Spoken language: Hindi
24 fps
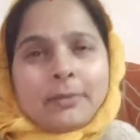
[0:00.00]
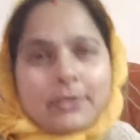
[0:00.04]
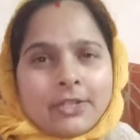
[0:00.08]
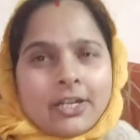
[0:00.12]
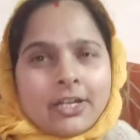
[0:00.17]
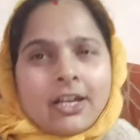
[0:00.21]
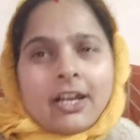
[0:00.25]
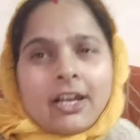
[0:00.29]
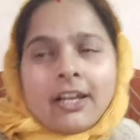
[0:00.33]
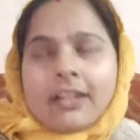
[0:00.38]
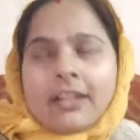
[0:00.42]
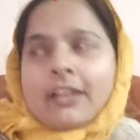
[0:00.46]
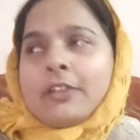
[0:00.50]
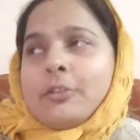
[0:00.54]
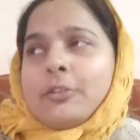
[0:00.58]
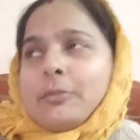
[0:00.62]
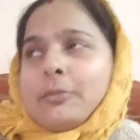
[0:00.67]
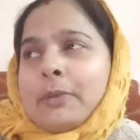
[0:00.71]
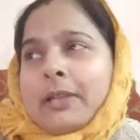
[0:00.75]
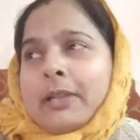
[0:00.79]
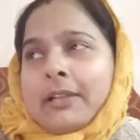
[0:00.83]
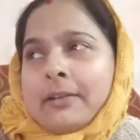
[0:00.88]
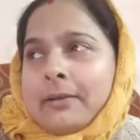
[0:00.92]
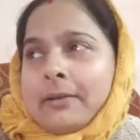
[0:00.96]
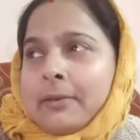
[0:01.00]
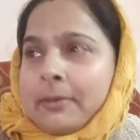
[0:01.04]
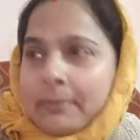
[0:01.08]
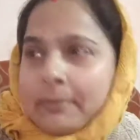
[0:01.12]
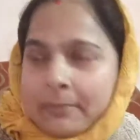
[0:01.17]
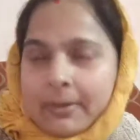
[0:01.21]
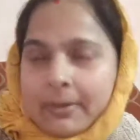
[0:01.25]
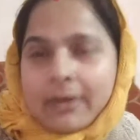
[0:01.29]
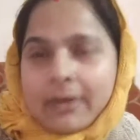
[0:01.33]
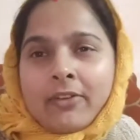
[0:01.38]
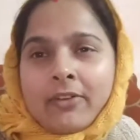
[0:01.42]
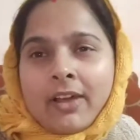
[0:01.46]
पिज़्ज़ा खाने का तो मैंने
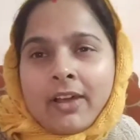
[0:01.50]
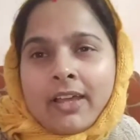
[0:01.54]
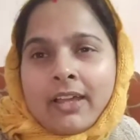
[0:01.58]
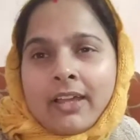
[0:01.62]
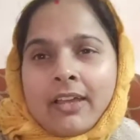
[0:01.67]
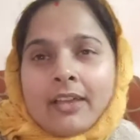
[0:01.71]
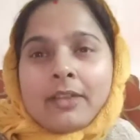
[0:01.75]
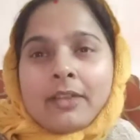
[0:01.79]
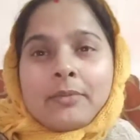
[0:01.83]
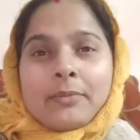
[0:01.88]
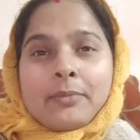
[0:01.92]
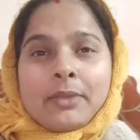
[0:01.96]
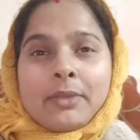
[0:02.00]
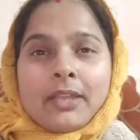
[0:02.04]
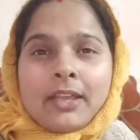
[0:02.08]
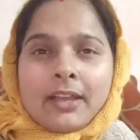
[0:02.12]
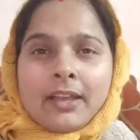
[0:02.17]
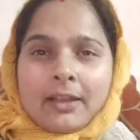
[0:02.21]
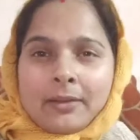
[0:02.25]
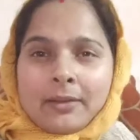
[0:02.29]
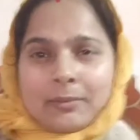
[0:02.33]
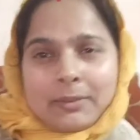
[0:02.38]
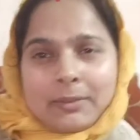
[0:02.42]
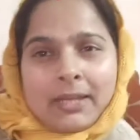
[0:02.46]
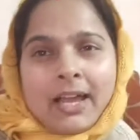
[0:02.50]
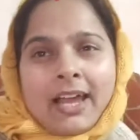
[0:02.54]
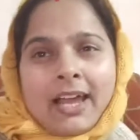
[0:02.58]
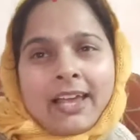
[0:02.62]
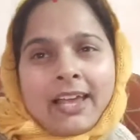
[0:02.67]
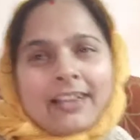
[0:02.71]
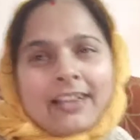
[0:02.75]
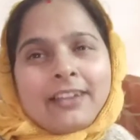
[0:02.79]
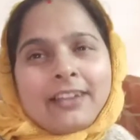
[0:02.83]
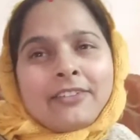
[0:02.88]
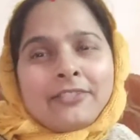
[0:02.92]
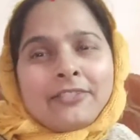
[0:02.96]
मंगवाया है अभी अभी
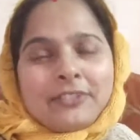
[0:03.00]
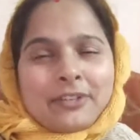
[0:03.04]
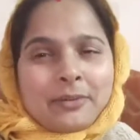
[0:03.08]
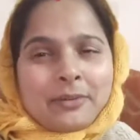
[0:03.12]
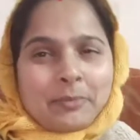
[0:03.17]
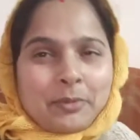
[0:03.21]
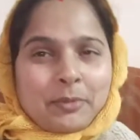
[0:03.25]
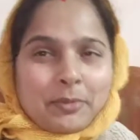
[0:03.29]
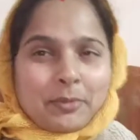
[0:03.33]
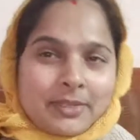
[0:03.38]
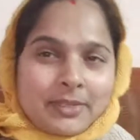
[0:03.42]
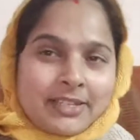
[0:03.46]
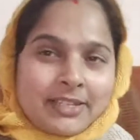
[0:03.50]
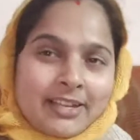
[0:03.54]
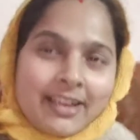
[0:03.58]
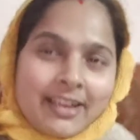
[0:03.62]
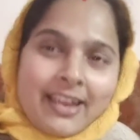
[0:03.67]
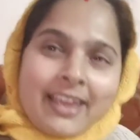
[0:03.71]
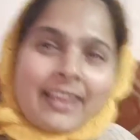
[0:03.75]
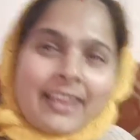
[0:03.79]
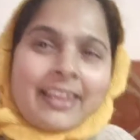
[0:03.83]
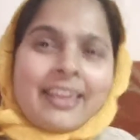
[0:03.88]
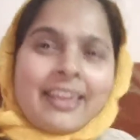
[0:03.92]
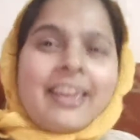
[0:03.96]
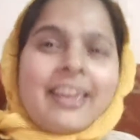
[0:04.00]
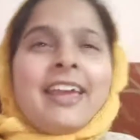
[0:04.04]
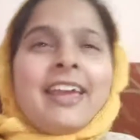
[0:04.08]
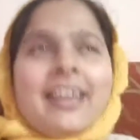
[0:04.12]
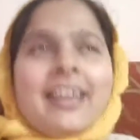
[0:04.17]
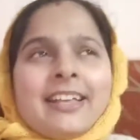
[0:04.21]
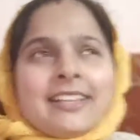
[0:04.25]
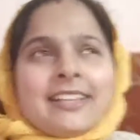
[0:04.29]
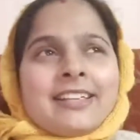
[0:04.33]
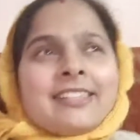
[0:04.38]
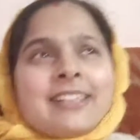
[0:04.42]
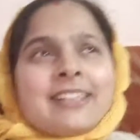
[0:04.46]
आएगा फिर हम लोग पिज़्ज़ा खाएंगे
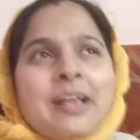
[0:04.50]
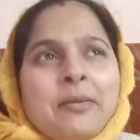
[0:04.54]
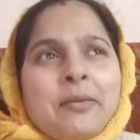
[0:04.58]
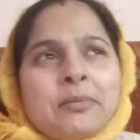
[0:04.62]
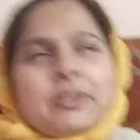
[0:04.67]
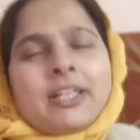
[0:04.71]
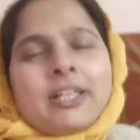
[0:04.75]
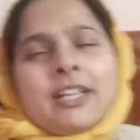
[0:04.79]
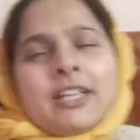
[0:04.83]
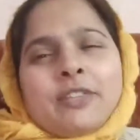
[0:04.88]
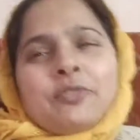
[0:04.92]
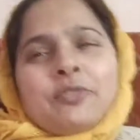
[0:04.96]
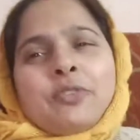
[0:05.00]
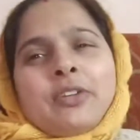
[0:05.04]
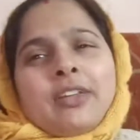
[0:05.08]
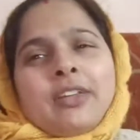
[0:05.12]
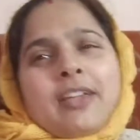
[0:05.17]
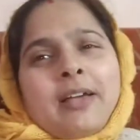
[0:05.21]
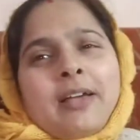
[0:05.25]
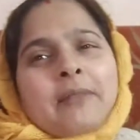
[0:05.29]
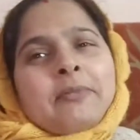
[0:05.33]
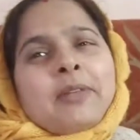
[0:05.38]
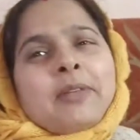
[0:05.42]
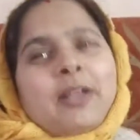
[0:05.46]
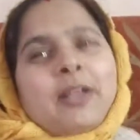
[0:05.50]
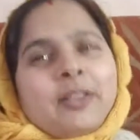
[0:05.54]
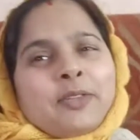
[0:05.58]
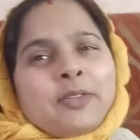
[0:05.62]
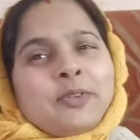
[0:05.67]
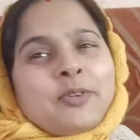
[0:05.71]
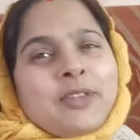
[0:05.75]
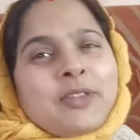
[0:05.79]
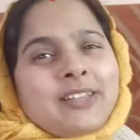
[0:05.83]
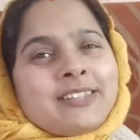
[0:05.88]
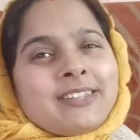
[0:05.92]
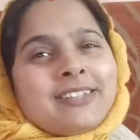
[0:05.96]
देन शाम में देखती हूँ कि क्या
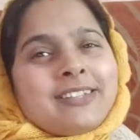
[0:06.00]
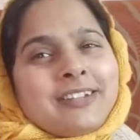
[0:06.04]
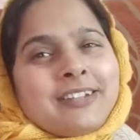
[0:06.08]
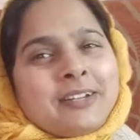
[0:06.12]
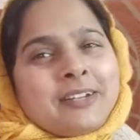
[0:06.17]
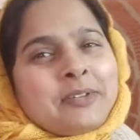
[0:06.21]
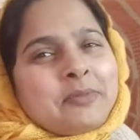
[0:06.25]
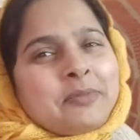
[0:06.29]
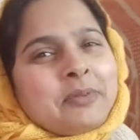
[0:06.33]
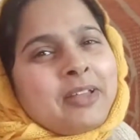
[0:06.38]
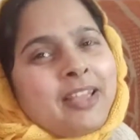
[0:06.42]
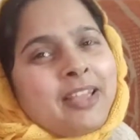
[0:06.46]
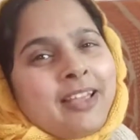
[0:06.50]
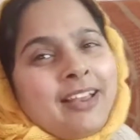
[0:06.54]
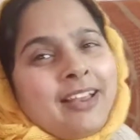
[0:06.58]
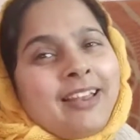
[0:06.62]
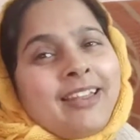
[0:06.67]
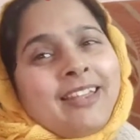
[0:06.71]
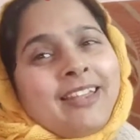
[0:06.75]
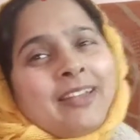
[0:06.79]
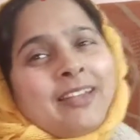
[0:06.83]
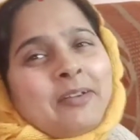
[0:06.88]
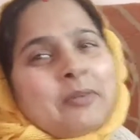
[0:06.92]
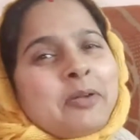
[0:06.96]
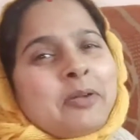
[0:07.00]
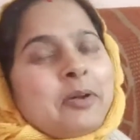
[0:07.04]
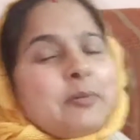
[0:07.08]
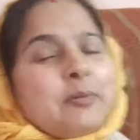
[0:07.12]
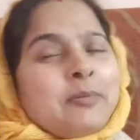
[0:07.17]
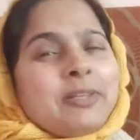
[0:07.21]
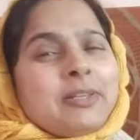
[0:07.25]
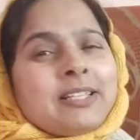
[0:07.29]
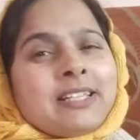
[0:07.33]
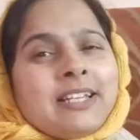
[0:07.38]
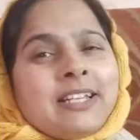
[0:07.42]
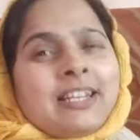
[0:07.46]
बनाती हो और ऐसे ठंड में ना हिलने का भी
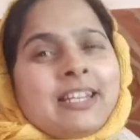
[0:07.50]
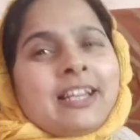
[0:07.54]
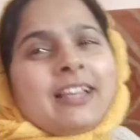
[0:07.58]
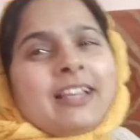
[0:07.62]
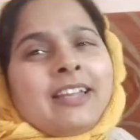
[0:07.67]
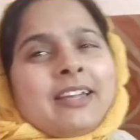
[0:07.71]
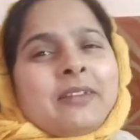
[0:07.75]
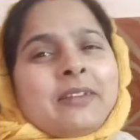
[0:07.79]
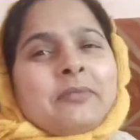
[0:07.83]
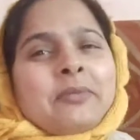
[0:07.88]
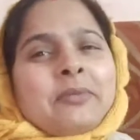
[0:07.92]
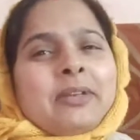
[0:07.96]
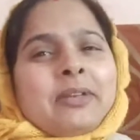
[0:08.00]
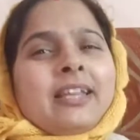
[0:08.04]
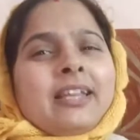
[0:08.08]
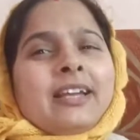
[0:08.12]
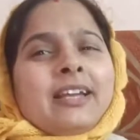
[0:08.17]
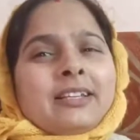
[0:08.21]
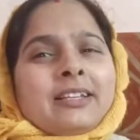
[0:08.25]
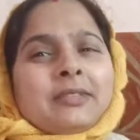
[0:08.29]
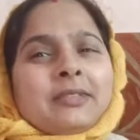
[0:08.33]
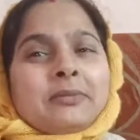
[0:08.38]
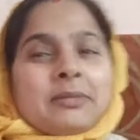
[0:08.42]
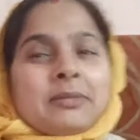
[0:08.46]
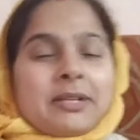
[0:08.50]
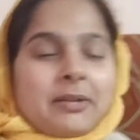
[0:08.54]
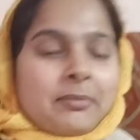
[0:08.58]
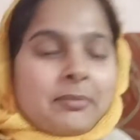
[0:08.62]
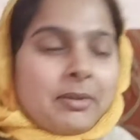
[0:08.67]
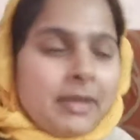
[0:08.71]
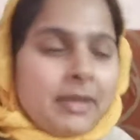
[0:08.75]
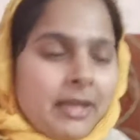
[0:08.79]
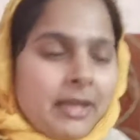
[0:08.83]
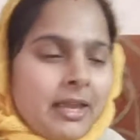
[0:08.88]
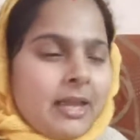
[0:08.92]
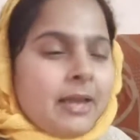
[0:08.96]
कम्बल से निकलने का मन नहीं करता बट
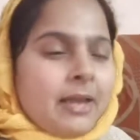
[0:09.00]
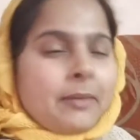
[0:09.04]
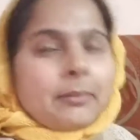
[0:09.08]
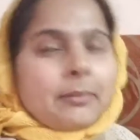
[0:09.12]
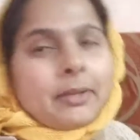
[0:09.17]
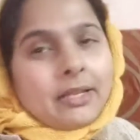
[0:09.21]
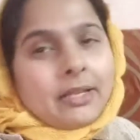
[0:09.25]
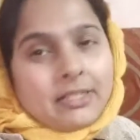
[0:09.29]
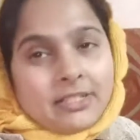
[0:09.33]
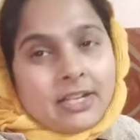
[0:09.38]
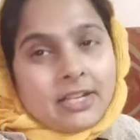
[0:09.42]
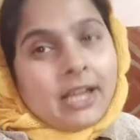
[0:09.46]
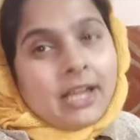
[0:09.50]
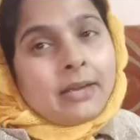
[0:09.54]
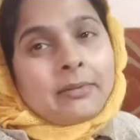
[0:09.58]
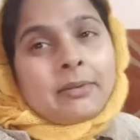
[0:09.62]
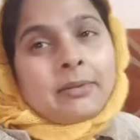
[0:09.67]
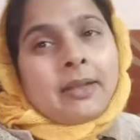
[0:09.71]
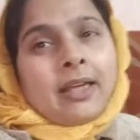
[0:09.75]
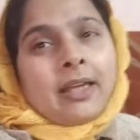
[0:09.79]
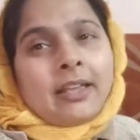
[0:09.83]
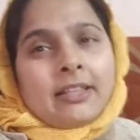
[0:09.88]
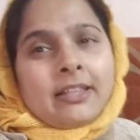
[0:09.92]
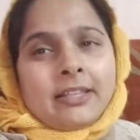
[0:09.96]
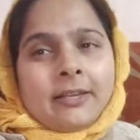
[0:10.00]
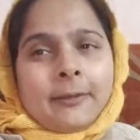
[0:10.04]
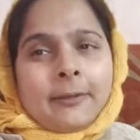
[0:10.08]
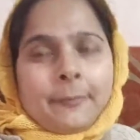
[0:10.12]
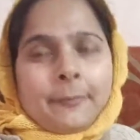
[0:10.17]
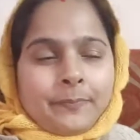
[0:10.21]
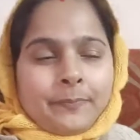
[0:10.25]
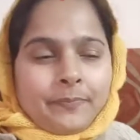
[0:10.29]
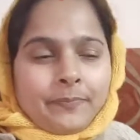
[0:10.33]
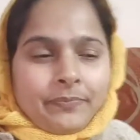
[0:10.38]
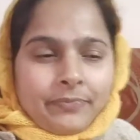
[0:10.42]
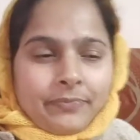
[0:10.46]
अभी मैंने चाय चाय बनाई थी